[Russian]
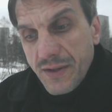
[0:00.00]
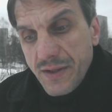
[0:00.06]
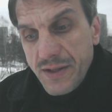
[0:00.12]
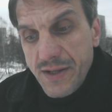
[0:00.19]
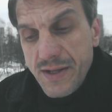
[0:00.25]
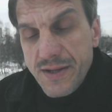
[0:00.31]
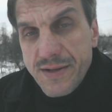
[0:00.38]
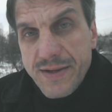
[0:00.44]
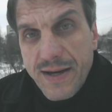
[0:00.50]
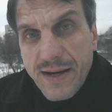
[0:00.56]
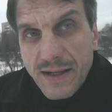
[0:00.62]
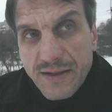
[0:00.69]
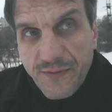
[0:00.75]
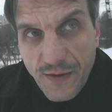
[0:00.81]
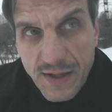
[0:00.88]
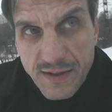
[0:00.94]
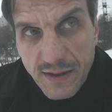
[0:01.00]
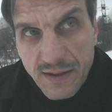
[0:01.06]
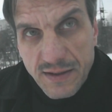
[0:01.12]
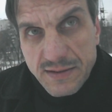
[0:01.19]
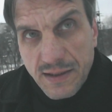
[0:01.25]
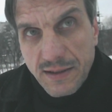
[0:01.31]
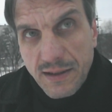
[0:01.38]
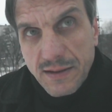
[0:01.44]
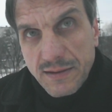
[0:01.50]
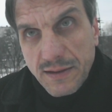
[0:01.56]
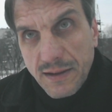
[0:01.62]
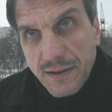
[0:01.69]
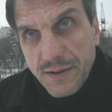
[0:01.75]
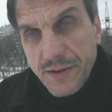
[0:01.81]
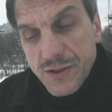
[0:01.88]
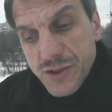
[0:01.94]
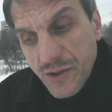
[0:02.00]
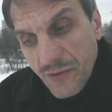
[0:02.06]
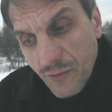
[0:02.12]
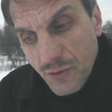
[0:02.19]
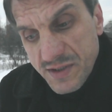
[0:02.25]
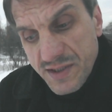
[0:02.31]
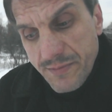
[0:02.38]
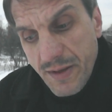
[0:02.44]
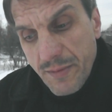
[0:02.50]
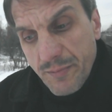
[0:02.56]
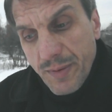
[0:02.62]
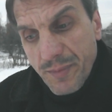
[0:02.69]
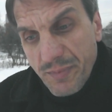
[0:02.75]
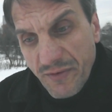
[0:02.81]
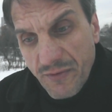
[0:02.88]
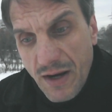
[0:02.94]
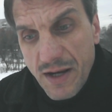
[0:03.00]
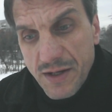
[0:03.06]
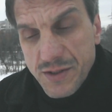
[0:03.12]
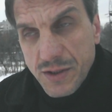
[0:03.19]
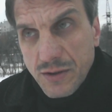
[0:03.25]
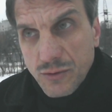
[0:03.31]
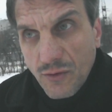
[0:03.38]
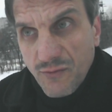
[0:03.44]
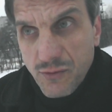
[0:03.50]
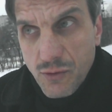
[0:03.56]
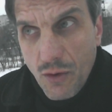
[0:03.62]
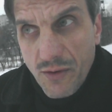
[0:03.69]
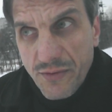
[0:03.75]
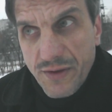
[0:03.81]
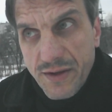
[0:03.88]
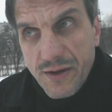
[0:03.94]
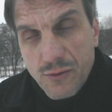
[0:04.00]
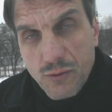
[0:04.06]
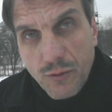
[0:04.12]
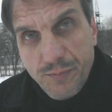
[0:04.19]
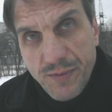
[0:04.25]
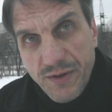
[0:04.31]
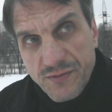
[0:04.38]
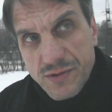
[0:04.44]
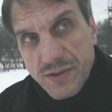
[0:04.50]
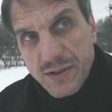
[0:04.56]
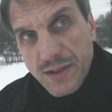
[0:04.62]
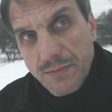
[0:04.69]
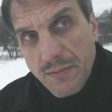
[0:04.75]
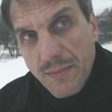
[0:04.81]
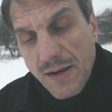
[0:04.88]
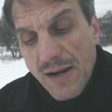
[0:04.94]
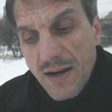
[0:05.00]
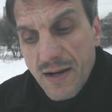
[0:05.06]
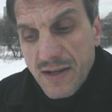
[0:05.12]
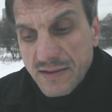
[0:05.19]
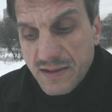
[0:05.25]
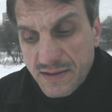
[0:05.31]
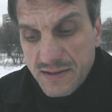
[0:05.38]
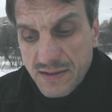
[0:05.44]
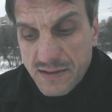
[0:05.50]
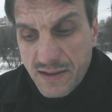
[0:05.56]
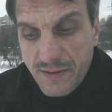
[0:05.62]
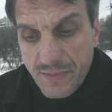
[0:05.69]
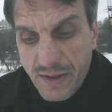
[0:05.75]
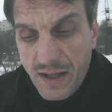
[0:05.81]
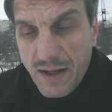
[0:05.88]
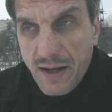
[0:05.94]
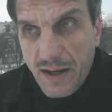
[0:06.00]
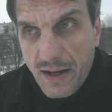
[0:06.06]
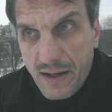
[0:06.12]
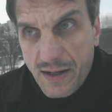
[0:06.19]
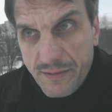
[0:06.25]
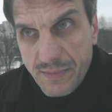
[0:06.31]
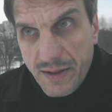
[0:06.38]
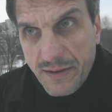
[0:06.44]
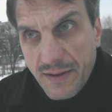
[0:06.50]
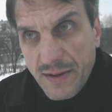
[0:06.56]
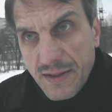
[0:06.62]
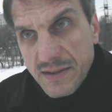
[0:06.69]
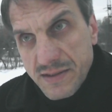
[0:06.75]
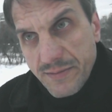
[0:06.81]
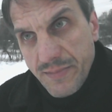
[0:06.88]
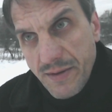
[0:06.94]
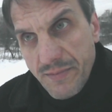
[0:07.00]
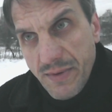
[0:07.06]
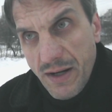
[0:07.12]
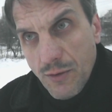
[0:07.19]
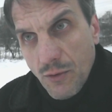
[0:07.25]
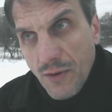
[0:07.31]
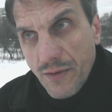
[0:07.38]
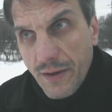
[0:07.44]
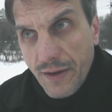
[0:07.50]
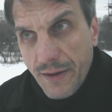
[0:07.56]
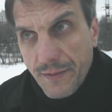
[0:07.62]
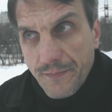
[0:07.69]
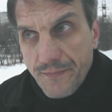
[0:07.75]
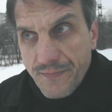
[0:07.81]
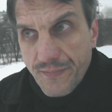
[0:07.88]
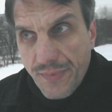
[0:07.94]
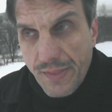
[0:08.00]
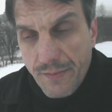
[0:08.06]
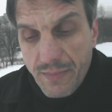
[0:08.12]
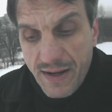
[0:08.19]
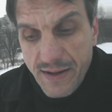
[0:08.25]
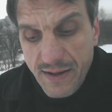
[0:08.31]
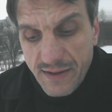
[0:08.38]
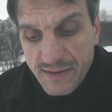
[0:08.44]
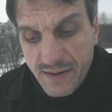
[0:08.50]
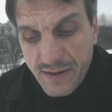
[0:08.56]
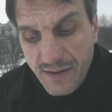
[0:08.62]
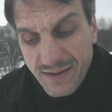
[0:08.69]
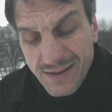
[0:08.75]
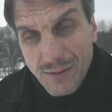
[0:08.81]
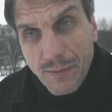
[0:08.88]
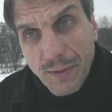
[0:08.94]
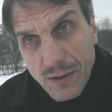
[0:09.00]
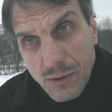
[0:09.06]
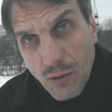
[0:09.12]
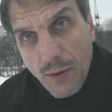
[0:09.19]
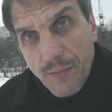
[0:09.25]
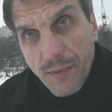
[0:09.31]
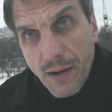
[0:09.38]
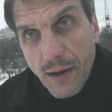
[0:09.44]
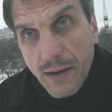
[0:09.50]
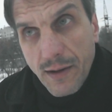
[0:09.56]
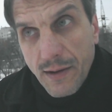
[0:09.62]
И не ответили за это. И живут себе припеваючи, кто в Лондоне купивши там с российскими олигархами себе миллионные маетки и тому подобное.